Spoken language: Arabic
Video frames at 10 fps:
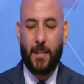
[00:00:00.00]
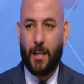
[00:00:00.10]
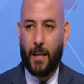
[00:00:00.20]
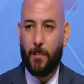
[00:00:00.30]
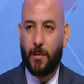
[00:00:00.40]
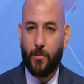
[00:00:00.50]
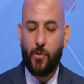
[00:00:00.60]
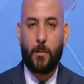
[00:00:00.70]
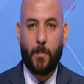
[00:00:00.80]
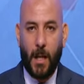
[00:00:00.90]
اللعيبه في
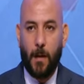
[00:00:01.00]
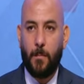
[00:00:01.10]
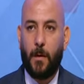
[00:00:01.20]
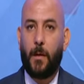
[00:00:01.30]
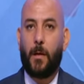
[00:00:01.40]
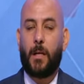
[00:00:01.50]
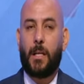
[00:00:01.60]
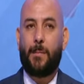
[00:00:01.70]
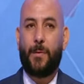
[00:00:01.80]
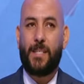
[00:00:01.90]
نص الملعب
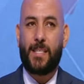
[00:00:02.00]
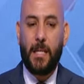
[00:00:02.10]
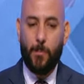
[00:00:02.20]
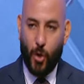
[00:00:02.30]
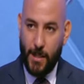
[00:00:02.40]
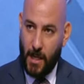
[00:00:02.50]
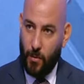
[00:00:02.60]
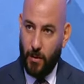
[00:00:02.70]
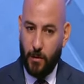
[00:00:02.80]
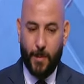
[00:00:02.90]
اللي بيستلم كويس
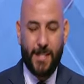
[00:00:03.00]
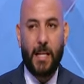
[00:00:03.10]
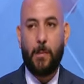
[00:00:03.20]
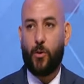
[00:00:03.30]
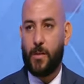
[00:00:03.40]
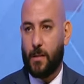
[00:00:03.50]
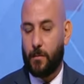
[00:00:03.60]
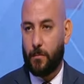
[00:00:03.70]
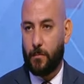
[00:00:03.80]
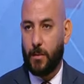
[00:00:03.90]
قوي وبيسلم كويس قوي
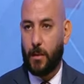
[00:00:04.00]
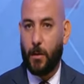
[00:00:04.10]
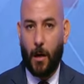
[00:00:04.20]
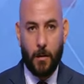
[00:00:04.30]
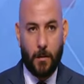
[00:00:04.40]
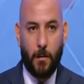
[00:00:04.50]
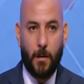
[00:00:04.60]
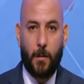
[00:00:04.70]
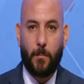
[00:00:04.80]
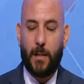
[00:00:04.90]
انت النهارده
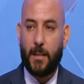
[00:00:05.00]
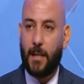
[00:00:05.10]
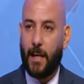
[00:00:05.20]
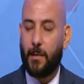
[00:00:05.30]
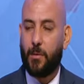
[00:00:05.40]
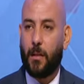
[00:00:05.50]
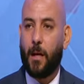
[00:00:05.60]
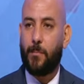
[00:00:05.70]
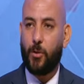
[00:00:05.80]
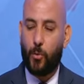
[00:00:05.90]
محتاج لعيب يطلع
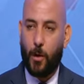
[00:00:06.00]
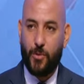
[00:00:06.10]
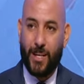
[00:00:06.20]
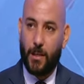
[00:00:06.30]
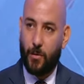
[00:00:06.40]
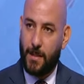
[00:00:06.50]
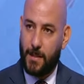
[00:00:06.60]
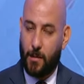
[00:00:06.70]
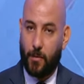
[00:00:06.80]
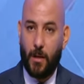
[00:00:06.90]
لي بالكره بشكل
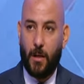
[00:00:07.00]
كويس قوي